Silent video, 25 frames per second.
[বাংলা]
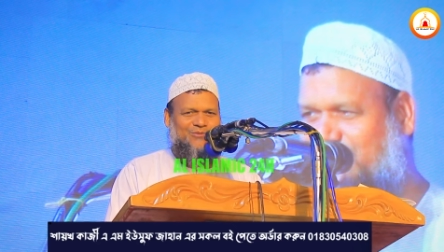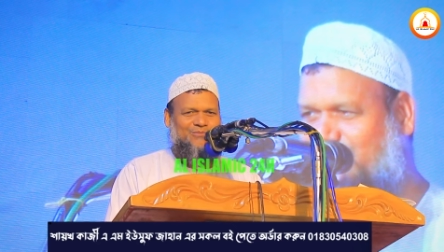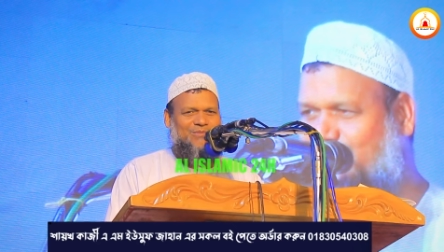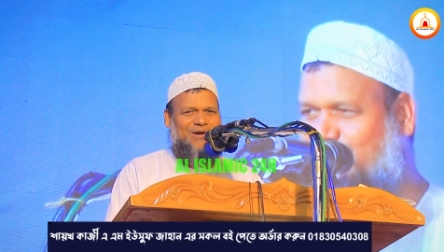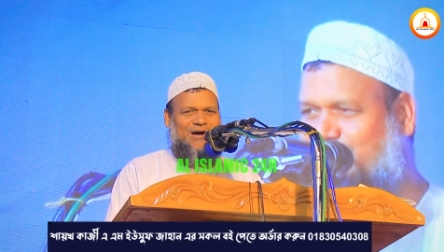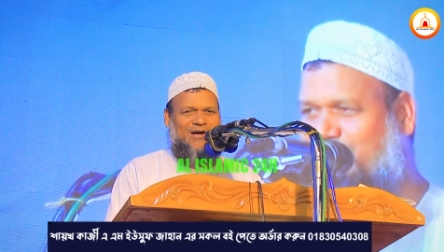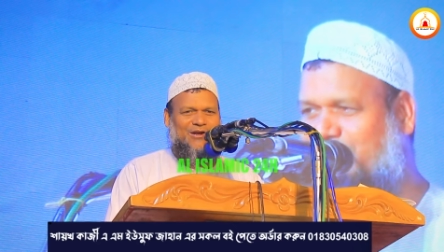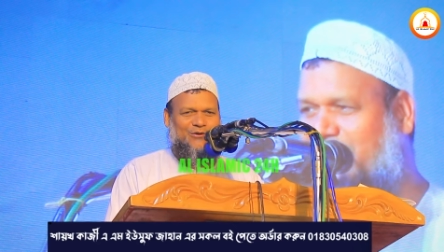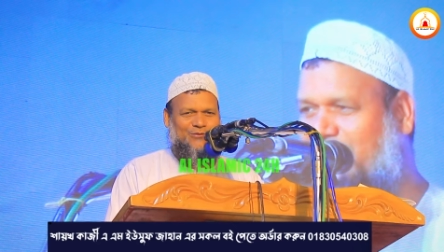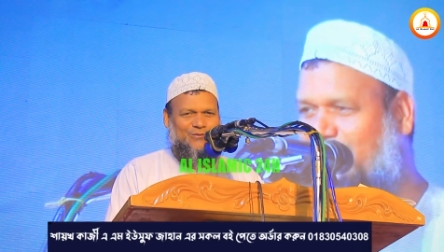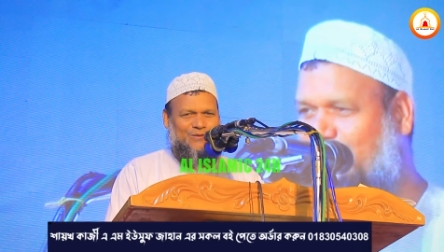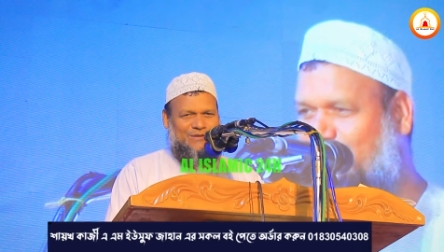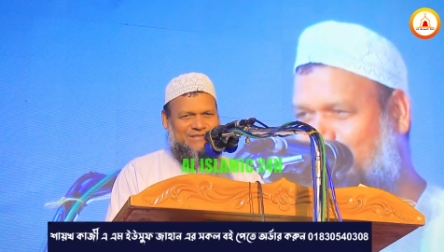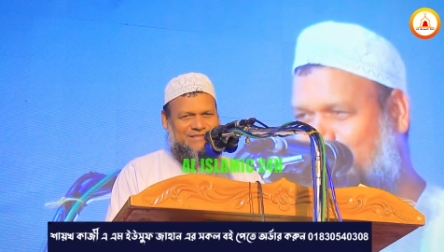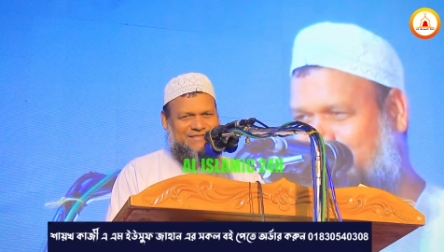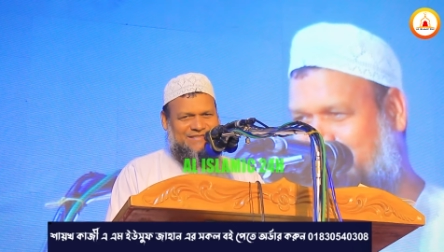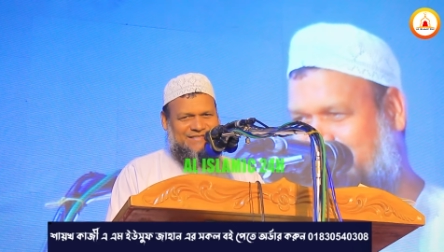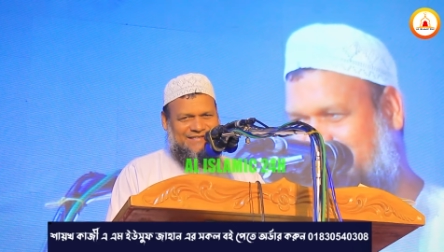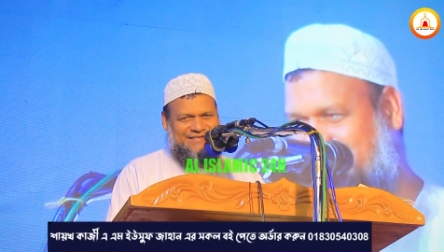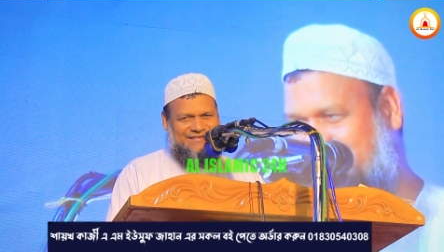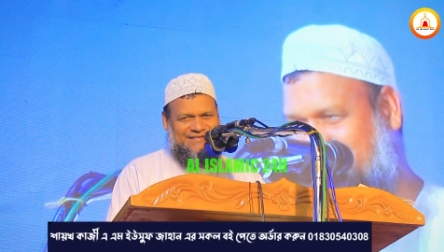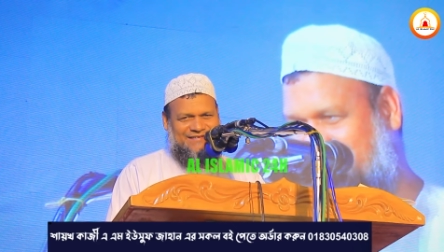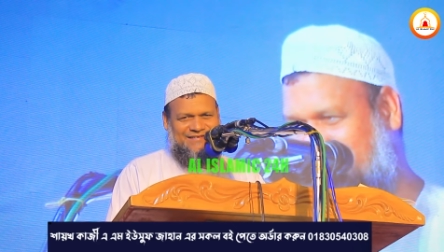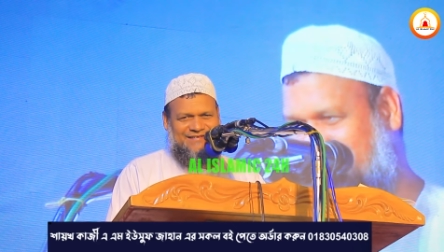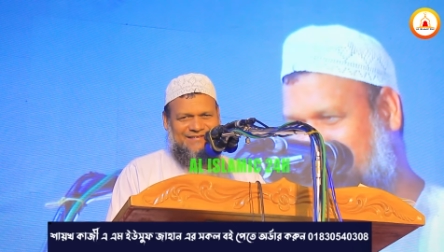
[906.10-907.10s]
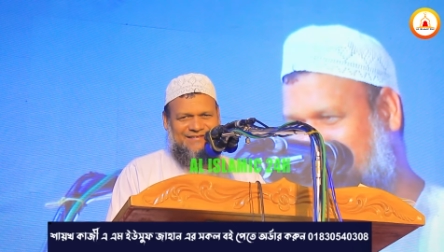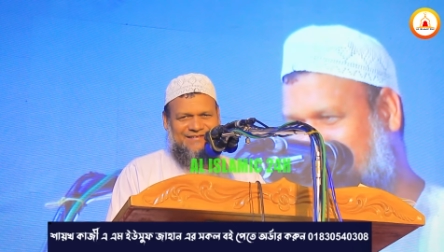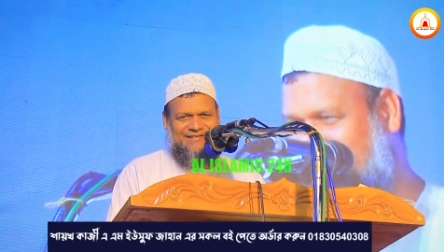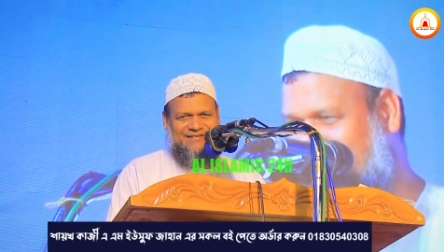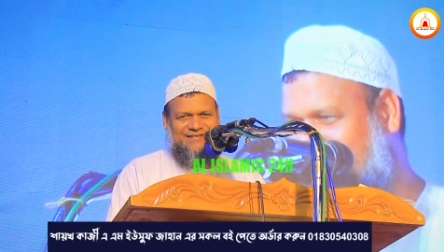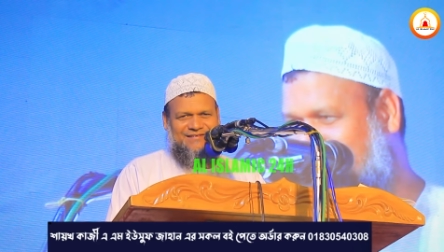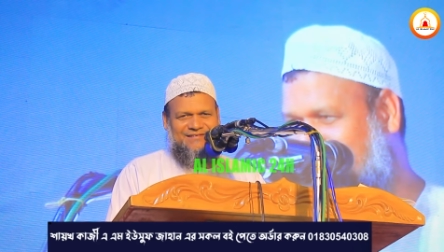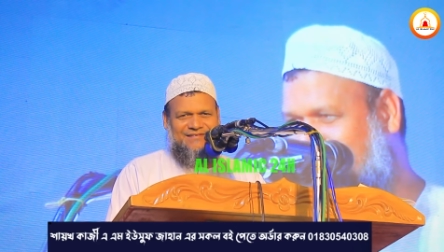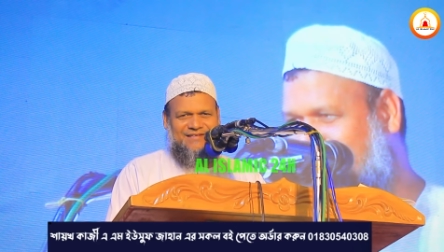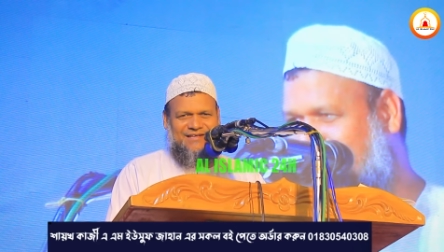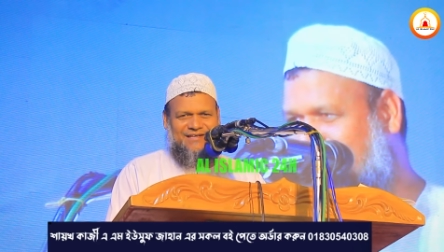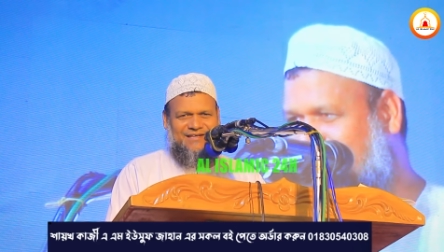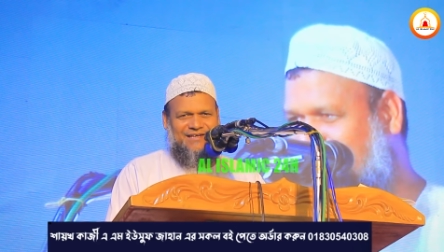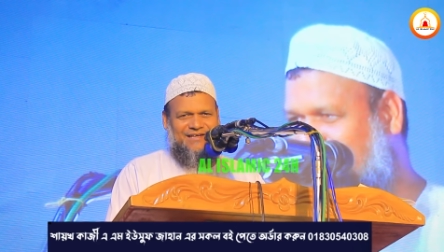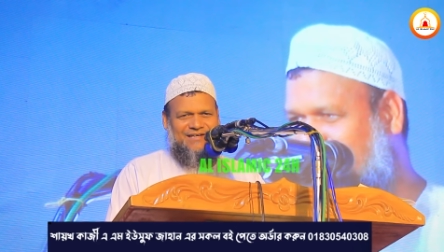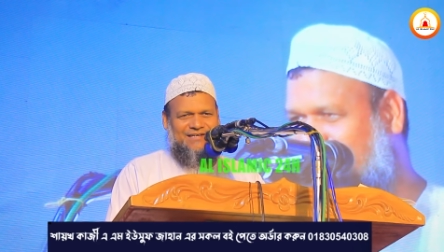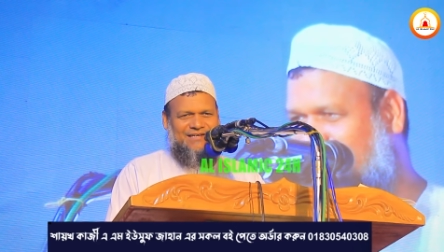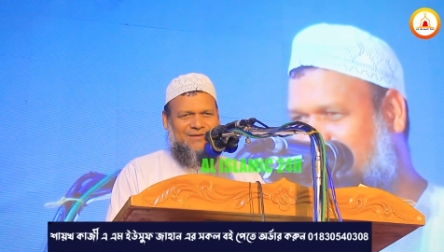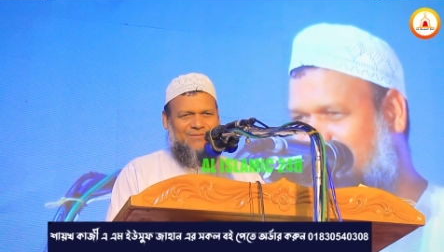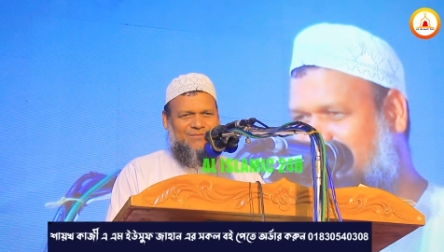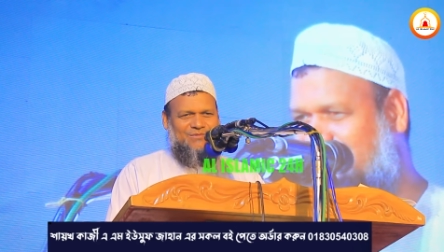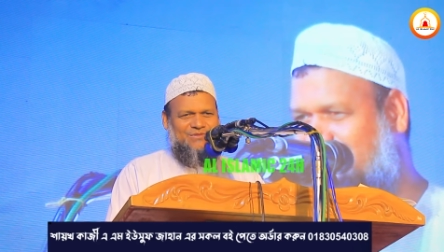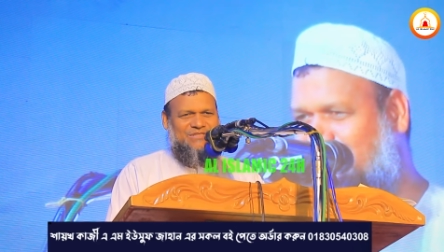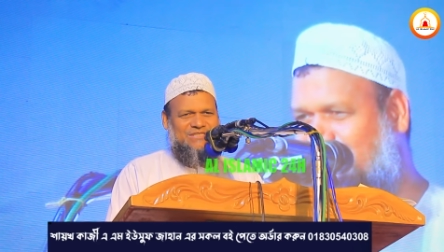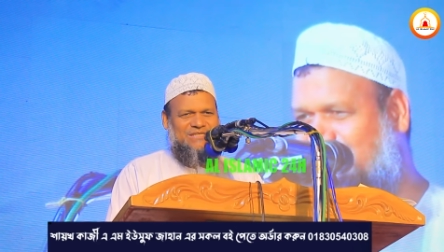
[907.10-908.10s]
খুব ভালোবাসতেন তাই
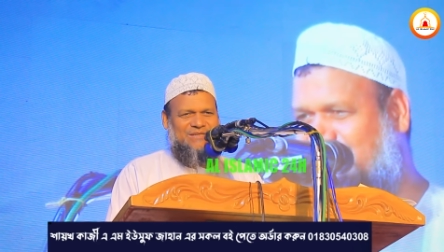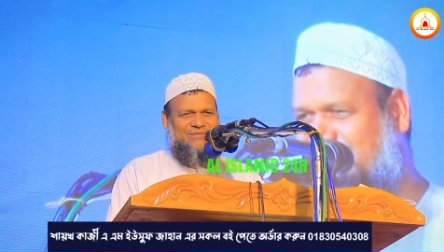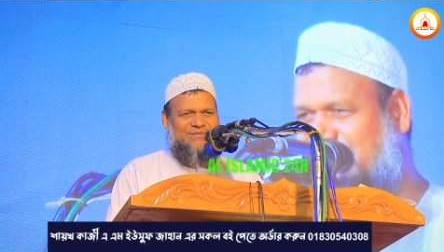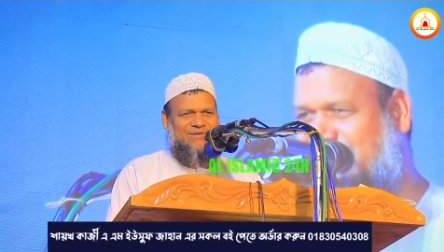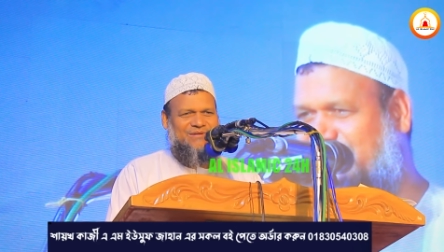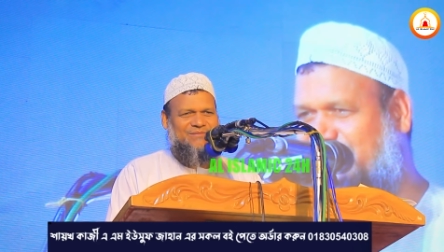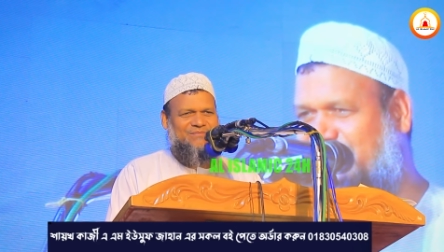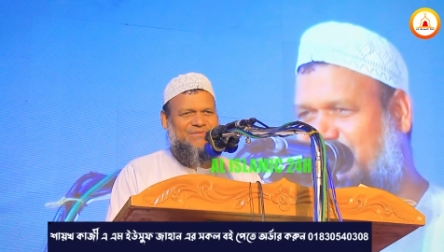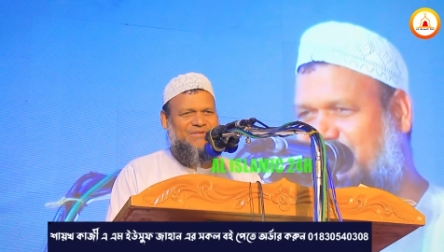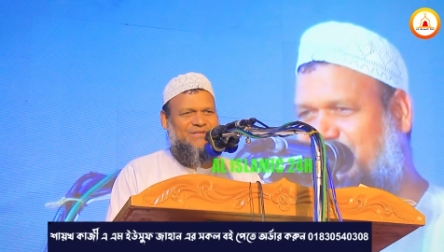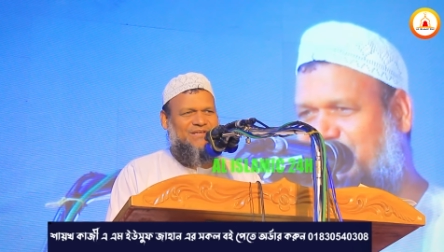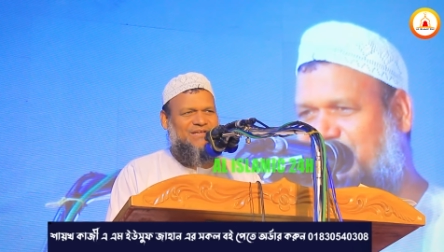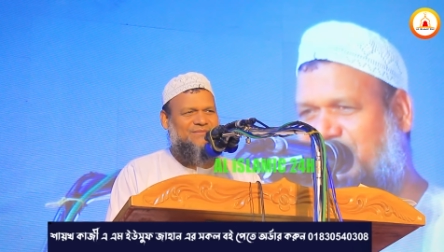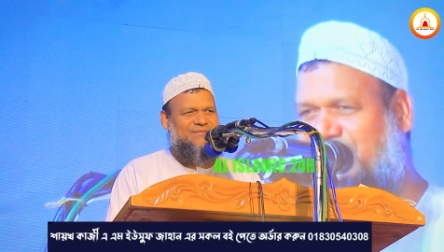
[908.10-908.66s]
আকরামুজ্জামান বিন